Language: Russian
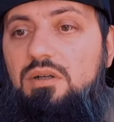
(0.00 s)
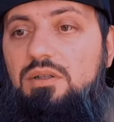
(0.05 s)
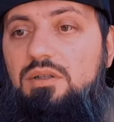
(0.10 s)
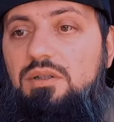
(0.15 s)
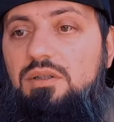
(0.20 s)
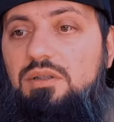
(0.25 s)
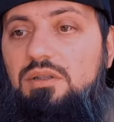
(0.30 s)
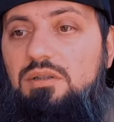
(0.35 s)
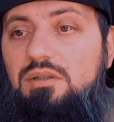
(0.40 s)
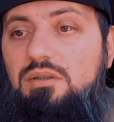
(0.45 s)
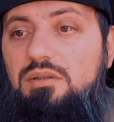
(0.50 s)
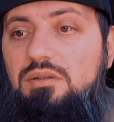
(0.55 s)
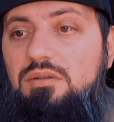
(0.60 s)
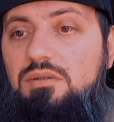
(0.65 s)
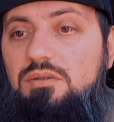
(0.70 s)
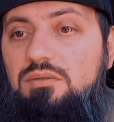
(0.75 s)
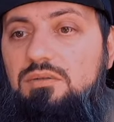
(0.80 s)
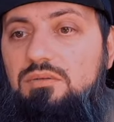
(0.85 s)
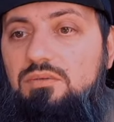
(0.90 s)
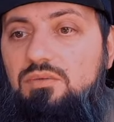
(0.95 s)

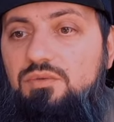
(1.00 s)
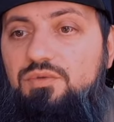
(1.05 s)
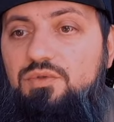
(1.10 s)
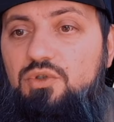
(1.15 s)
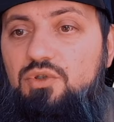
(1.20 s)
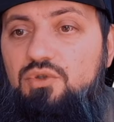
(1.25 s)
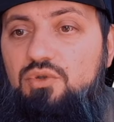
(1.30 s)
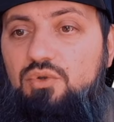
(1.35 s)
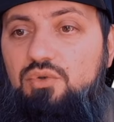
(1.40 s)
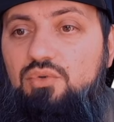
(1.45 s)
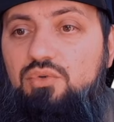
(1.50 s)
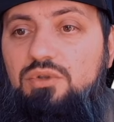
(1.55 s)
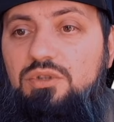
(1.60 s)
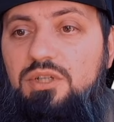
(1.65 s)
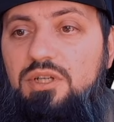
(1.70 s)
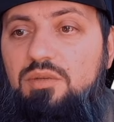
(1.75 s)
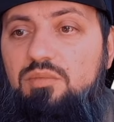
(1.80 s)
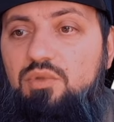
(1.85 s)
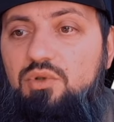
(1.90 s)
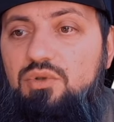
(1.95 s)
И, ну, все, что тут
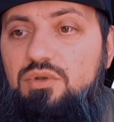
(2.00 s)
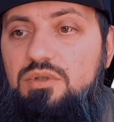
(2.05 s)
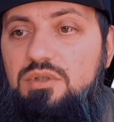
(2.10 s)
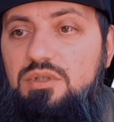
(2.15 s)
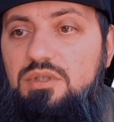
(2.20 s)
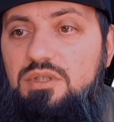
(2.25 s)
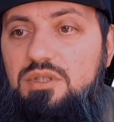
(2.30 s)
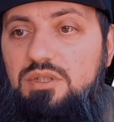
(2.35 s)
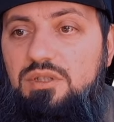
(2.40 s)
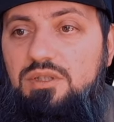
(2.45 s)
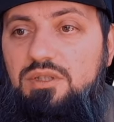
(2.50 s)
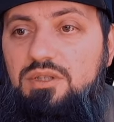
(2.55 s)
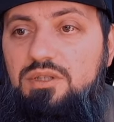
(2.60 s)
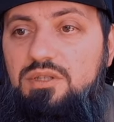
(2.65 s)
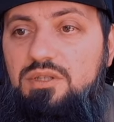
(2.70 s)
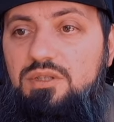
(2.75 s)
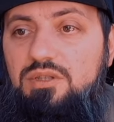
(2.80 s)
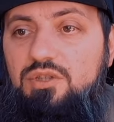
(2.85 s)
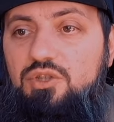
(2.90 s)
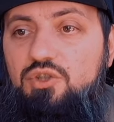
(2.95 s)
требуется,
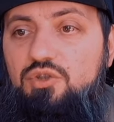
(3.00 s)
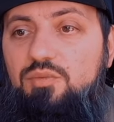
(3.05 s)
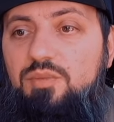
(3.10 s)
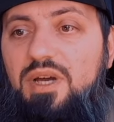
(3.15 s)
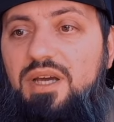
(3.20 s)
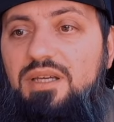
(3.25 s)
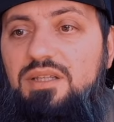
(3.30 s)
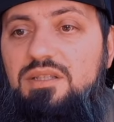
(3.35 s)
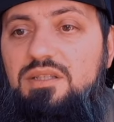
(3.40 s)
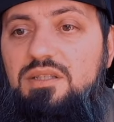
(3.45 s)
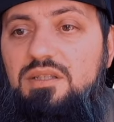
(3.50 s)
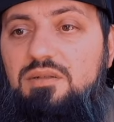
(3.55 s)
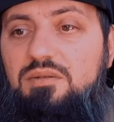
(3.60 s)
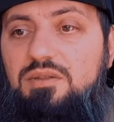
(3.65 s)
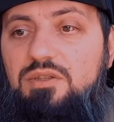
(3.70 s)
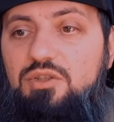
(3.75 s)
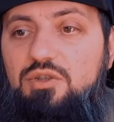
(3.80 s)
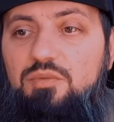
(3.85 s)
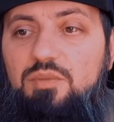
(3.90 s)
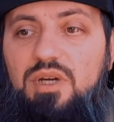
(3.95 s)
делаете. Нажимаете,
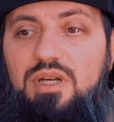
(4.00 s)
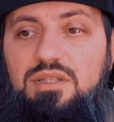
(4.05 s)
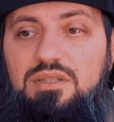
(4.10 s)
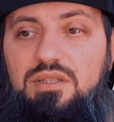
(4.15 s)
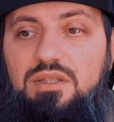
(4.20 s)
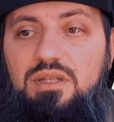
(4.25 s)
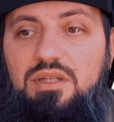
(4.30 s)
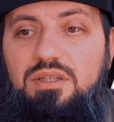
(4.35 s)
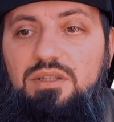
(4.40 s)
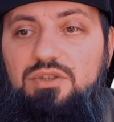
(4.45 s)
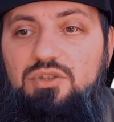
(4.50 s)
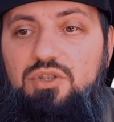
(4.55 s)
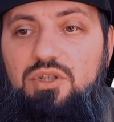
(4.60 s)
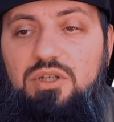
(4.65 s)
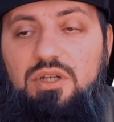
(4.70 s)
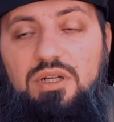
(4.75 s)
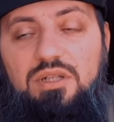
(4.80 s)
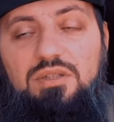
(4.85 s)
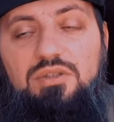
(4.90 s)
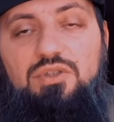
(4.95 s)
нажимаете
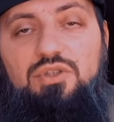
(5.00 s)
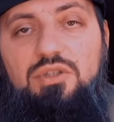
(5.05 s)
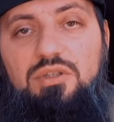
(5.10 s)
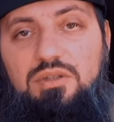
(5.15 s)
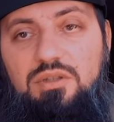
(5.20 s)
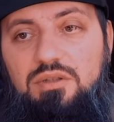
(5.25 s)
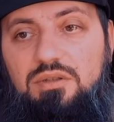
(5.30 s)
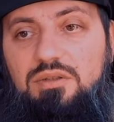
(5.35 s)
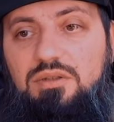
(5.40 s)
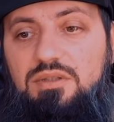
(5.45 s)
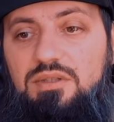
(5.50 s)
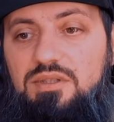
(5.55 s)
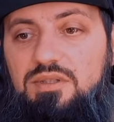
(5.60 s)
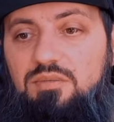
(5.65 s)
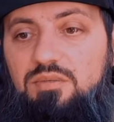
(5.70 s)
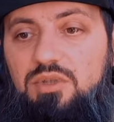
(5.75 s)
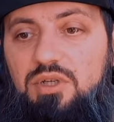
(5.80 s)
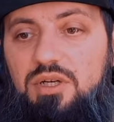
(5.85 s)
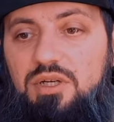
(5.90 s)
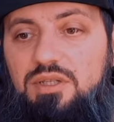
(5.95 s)
галочка-галочка и
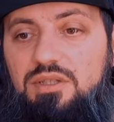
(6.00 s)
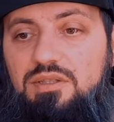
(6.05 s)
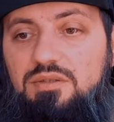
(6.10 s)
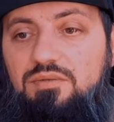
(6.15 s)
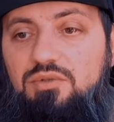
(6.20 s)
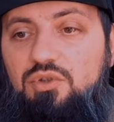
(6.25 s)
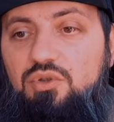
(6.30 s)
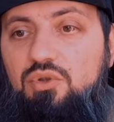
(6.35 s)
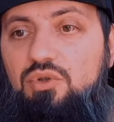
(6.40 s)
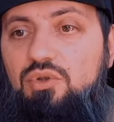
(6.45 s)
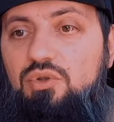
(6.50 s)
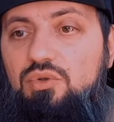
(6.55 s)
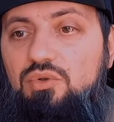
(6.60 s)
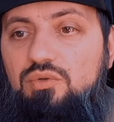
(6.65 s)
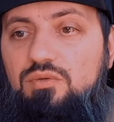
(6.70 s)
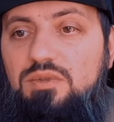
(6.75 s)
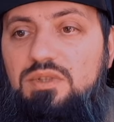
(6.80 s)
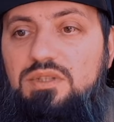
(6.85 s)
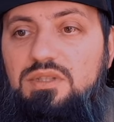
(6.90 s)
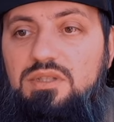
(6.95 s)
забираете. В итоге
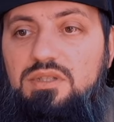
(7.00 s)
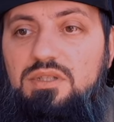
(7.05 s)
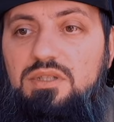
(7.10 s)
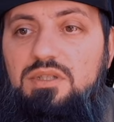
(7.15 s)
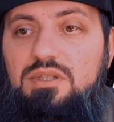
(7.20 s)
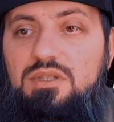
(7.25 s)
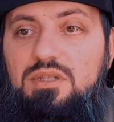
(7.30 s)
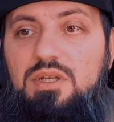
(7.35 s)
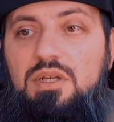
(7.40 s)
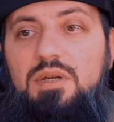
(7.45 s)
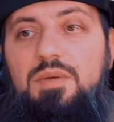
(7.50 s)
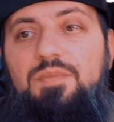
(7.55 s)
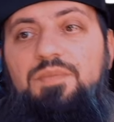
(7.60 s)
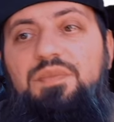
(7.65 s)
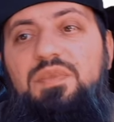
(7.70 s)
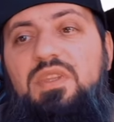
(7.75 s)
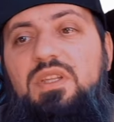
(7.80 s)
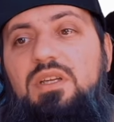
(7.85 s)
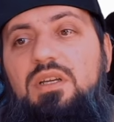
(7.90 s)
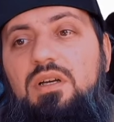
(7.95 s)
у вас здесь
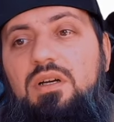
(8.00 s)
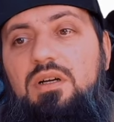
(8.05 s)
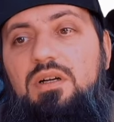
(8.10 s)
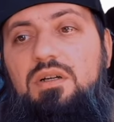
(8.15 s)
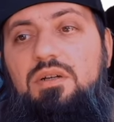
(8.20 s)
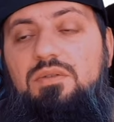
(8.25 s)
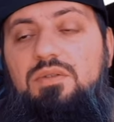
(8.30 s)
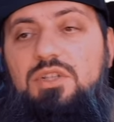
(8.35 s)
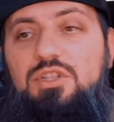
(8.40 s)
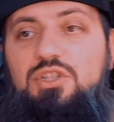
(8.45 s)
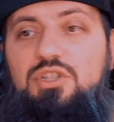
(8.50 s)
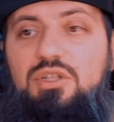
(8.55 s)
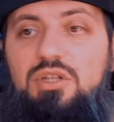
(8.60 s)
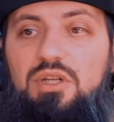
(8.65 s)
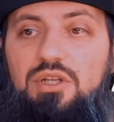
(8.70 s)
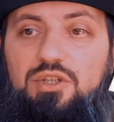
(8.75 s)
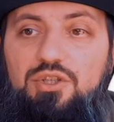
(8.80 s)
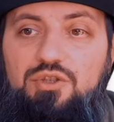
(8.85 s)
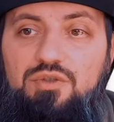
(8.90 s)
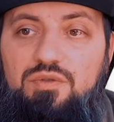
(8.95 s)
ваше
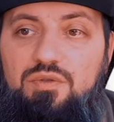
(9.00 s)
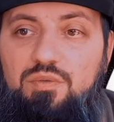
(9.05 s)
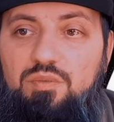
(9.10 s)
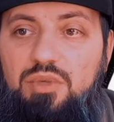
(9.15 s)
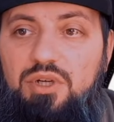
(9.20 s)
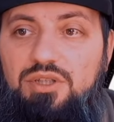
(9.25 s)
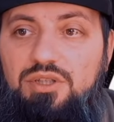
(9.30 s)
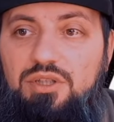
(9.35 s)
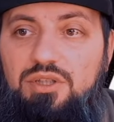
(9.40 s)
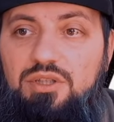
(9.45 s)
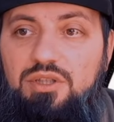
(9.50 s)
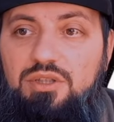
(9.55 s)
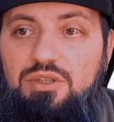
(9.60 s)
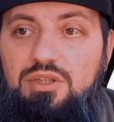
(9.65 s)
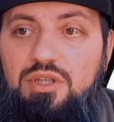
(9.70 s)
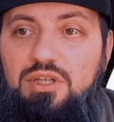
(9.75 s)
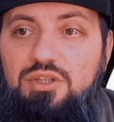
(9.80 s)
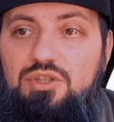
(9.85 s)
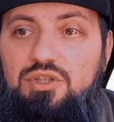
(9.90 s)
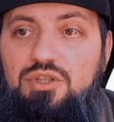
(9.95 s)
количество монеток.
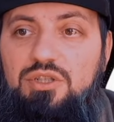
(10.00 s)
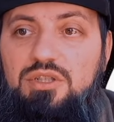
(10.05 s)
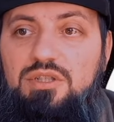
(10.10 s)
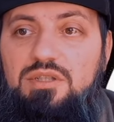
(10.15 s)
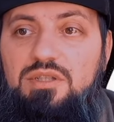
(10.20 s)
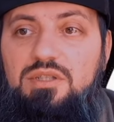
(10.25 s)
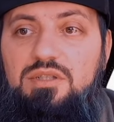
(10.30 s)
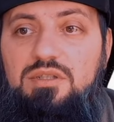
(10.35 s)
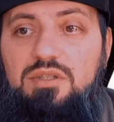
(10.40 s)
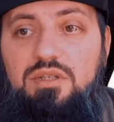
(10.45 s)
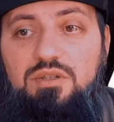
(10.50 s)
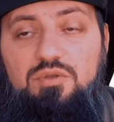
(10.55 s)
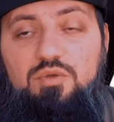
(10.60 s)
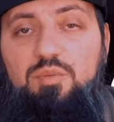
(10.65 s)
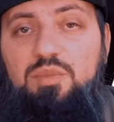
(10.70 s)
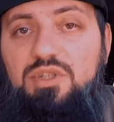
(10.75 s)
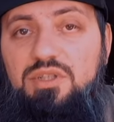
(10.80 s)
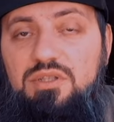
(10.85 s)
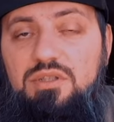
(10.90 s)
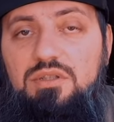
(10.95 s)
Также я здесь
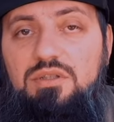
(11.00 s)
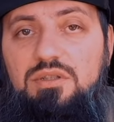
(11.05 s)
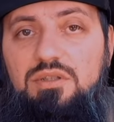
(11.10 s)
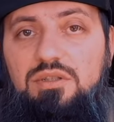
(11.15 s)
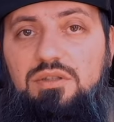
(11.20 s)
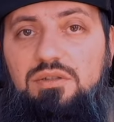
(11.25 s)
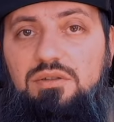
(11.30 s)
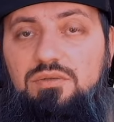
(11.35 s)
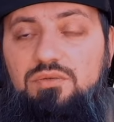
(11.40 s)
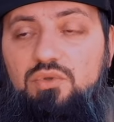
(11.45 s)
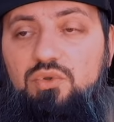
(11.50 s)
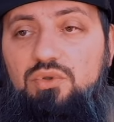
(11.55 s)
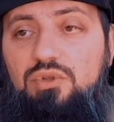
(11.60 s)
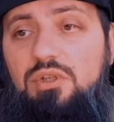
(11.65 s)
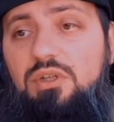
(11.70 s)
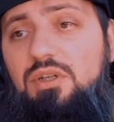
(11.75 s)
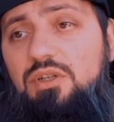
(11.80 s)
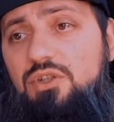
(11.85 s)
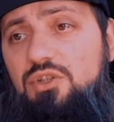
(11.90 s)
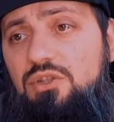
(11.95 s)
сразу присоединил
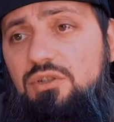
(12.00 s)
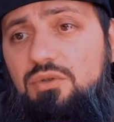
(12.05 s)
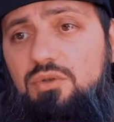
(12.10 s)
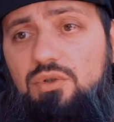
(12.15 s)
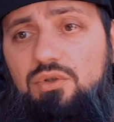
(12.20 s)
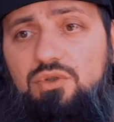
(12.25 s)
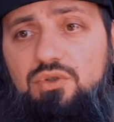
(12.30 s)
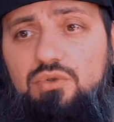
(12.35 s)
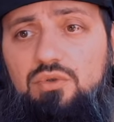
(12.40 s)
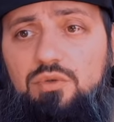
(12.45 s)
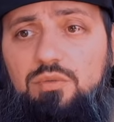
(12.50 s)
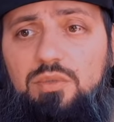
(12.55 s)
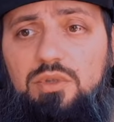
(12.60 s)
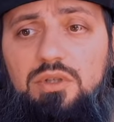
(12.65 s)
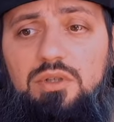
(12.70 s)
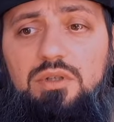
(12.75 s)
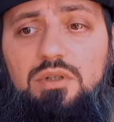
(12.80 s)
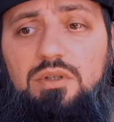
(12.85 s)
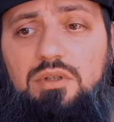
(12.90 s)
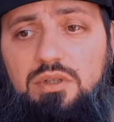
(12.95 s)
внутри кошелек,
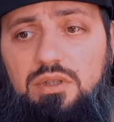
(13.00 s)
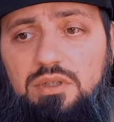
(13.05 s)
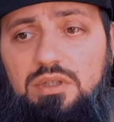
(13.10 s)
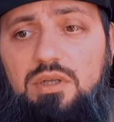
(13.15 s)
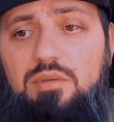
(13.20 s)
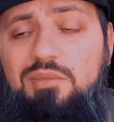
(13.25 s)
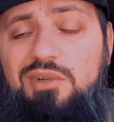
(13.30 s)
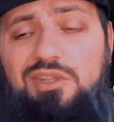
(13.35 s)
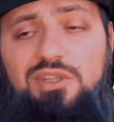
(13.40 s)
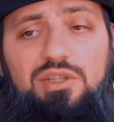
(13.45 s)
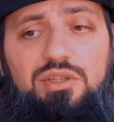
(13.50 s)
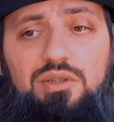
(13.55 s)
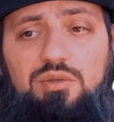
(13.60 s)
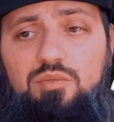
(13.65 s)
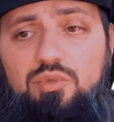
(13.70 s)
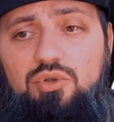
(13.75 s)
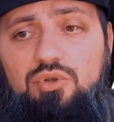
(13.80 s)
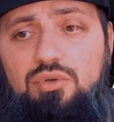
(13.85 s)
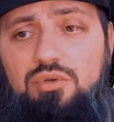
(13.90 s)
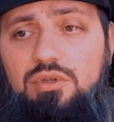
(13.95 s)
чтобы, когда монеты
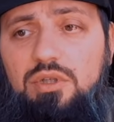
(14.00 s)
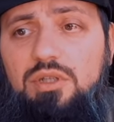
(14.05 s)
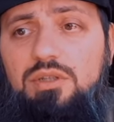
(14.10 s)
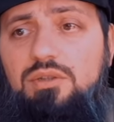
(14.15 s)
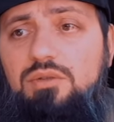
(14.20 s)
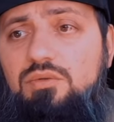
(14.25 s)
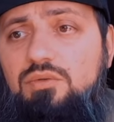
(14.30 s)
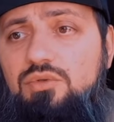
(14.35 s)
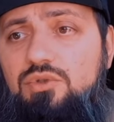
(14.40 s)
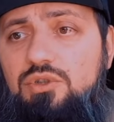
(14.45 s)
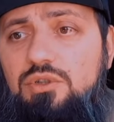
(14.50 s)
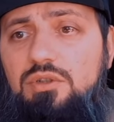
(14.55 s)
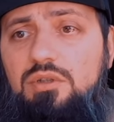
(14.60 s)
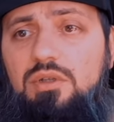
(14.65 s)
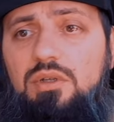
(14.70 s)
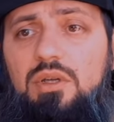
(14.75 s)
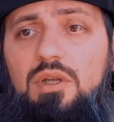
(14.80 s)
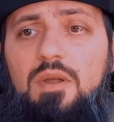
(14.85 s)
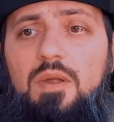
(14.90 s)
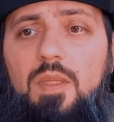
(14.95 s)
будут, они уже